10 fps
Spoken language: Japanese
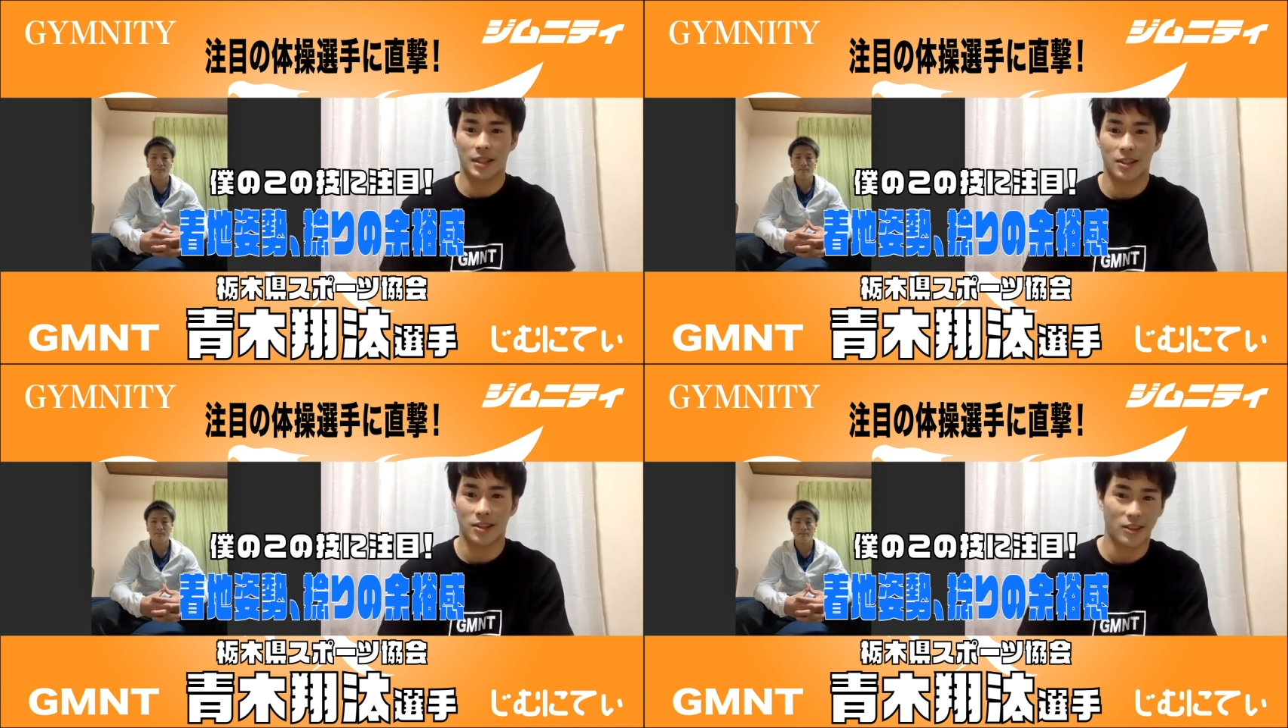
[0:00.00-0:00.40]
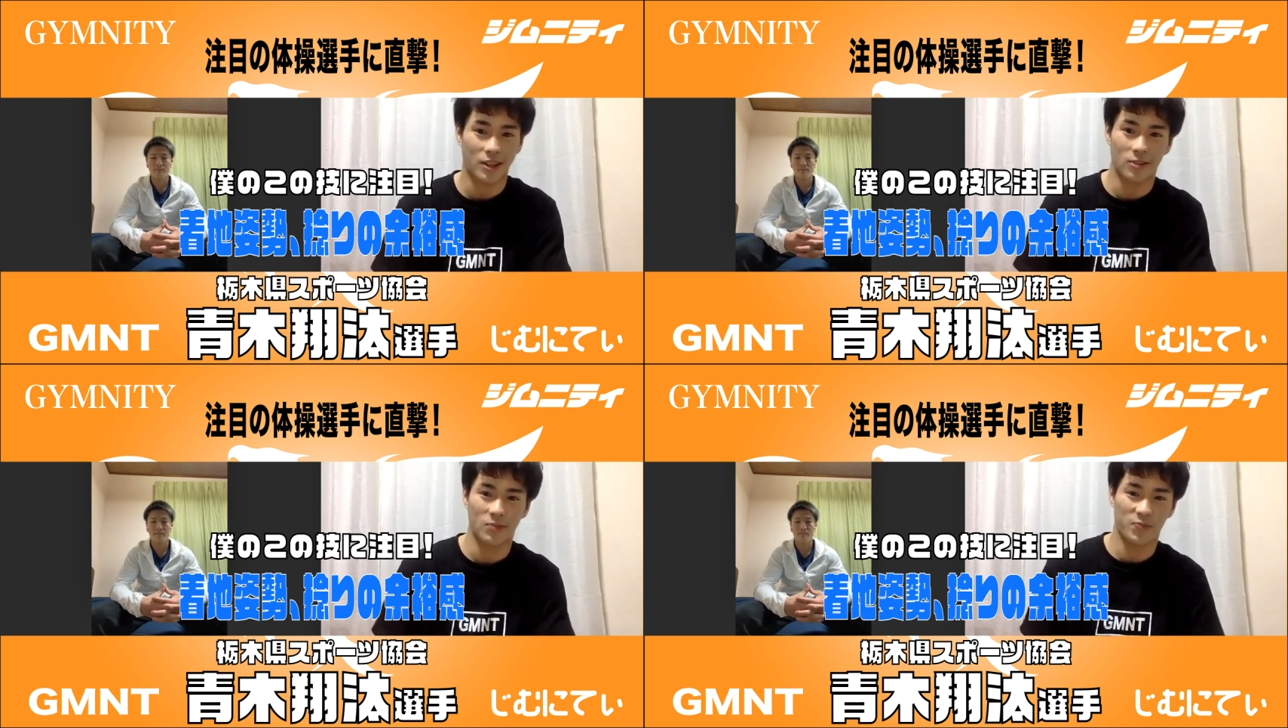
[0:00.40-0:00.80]
たりだと
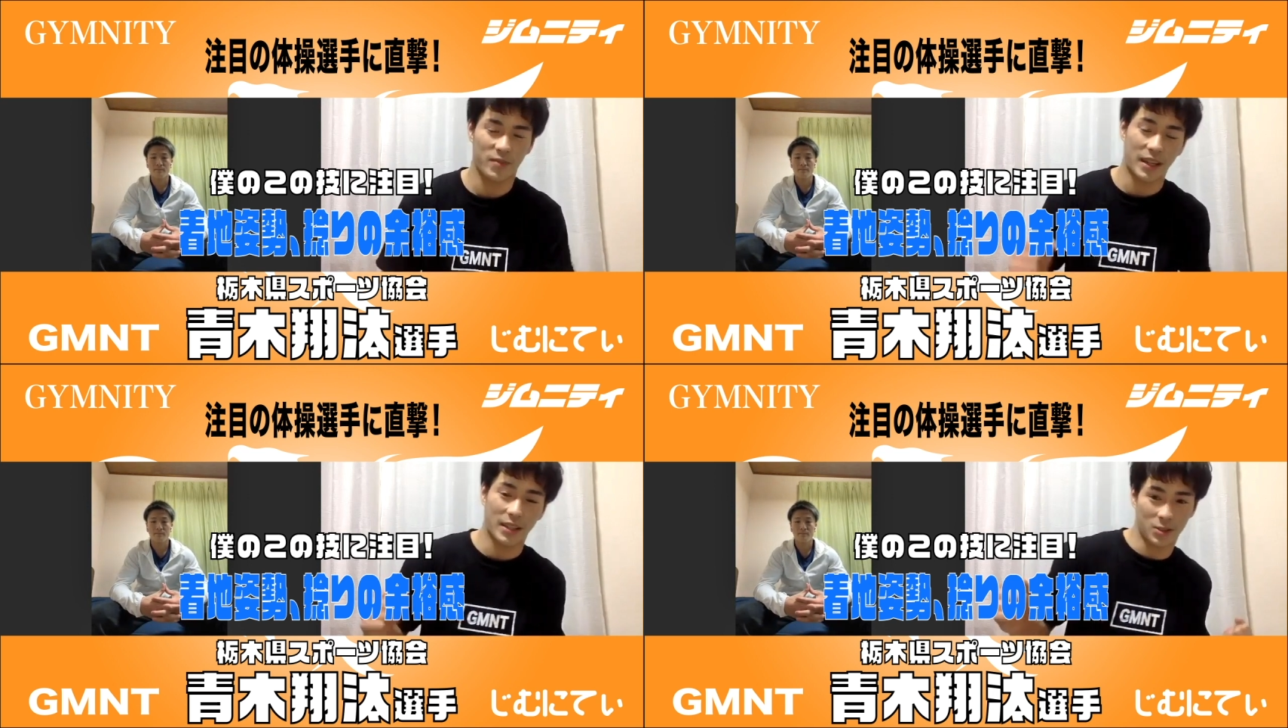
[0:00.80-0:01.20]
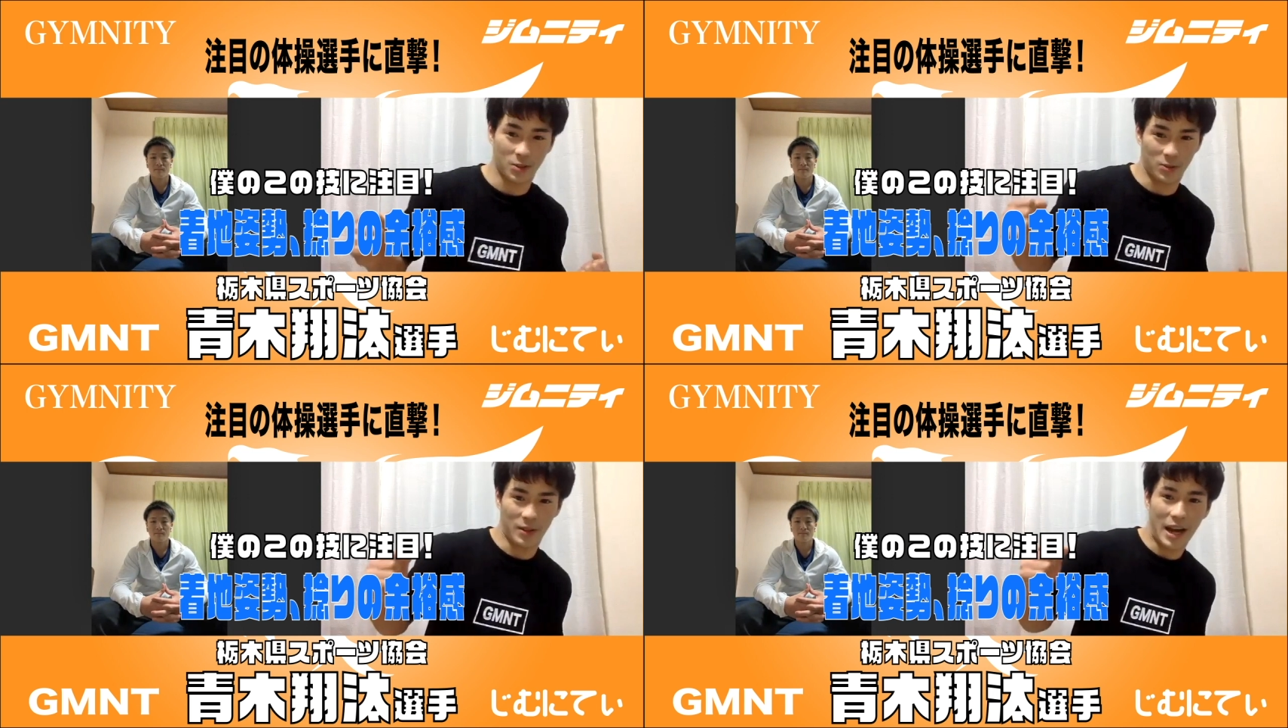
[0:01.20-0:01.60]
かのなんかそ
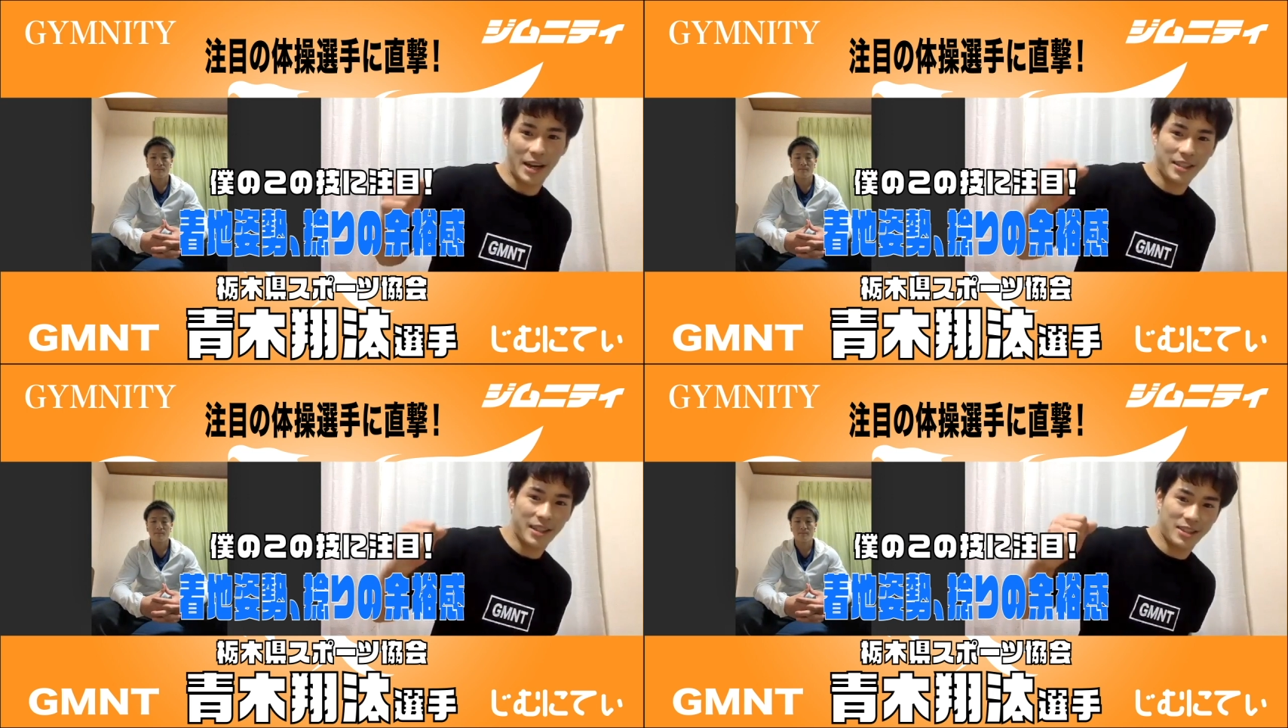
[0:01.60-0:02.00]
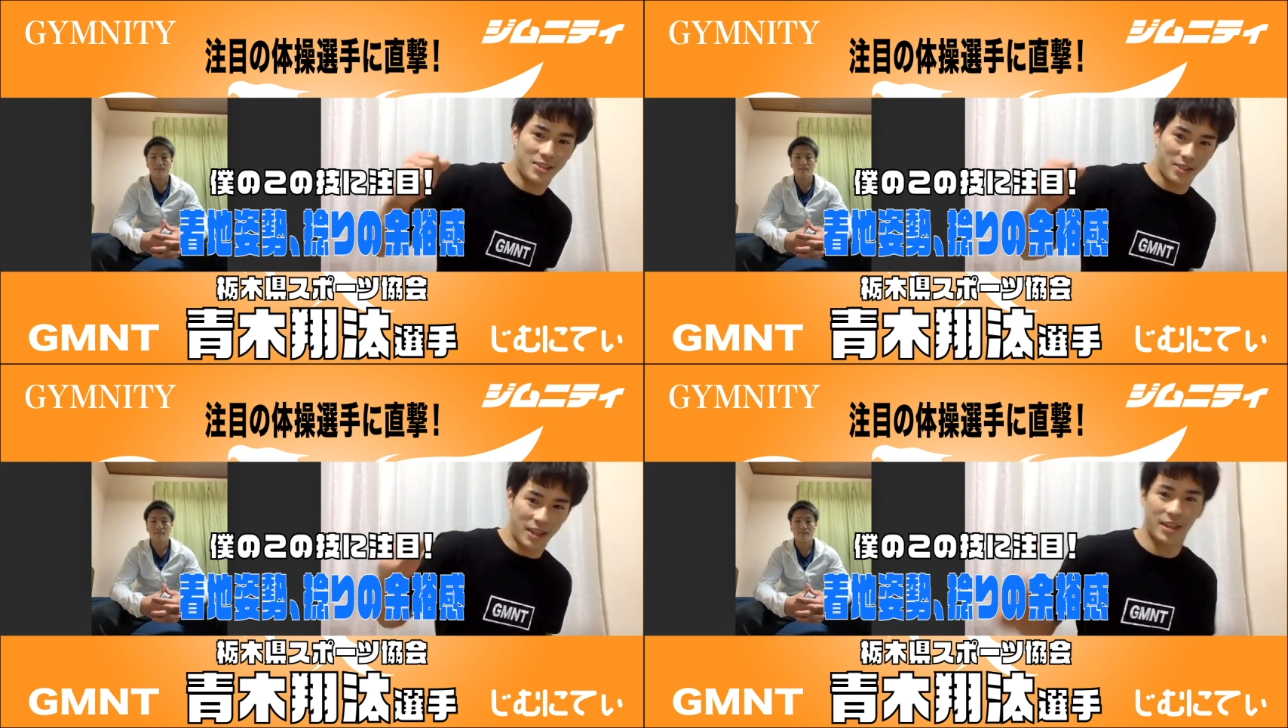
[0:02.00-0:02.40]
の間で
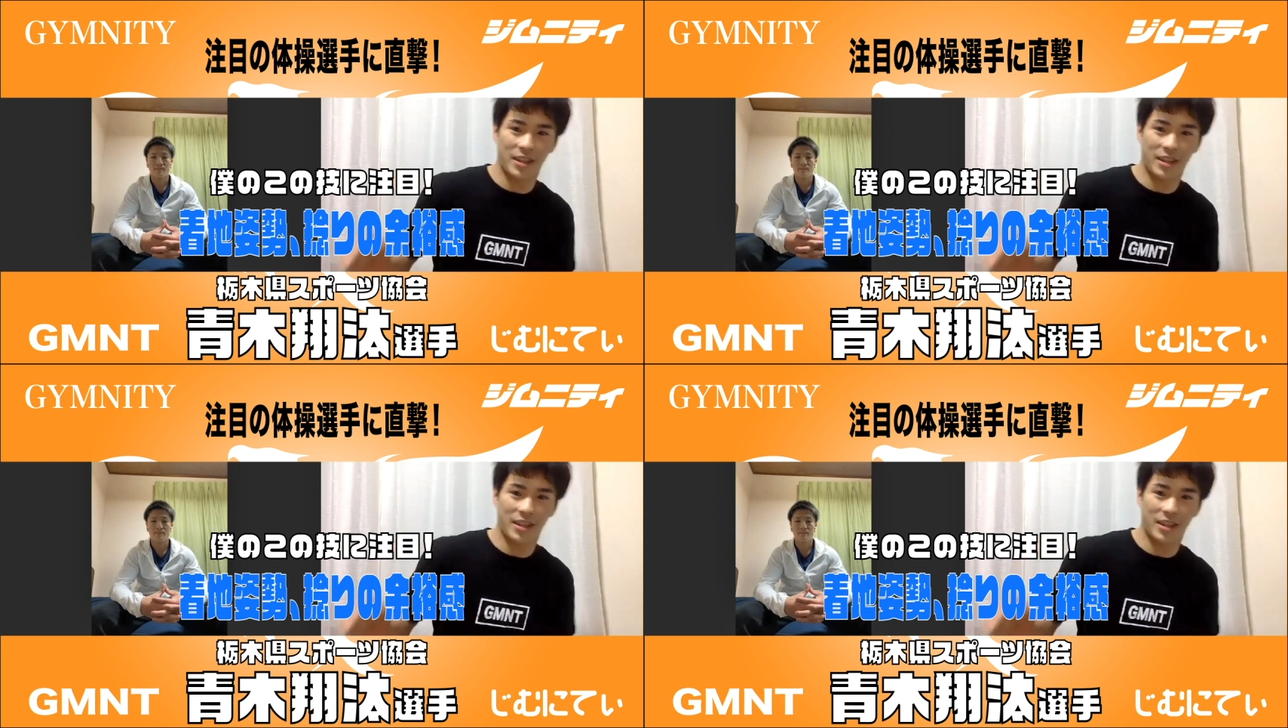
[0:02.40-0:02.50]
すよね